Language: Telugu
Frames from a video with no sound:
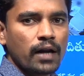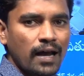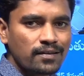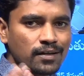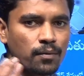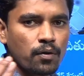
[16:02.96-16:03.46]

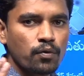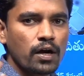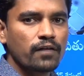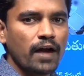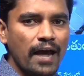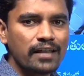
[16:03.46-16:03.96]
రాష్ట్రంలో
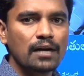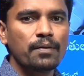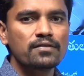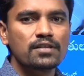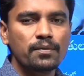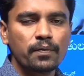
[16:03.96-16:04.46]
ఉన్నటువంటి
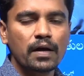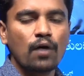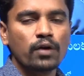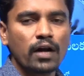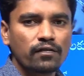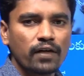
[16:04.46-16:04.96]
హైదరాబాద్ సిపిగా
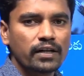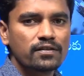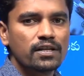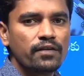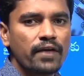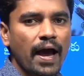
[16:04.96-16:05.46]
ఉన్నటువంటి
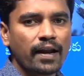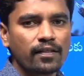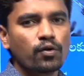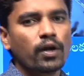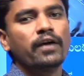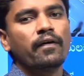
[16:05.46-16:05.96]
సివి
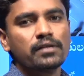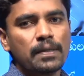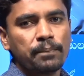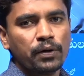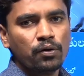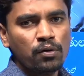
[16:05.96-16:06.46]
ఆనంద్ కూడా ఏమని
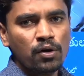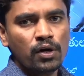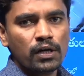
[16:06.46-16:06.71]
చెప్పిండు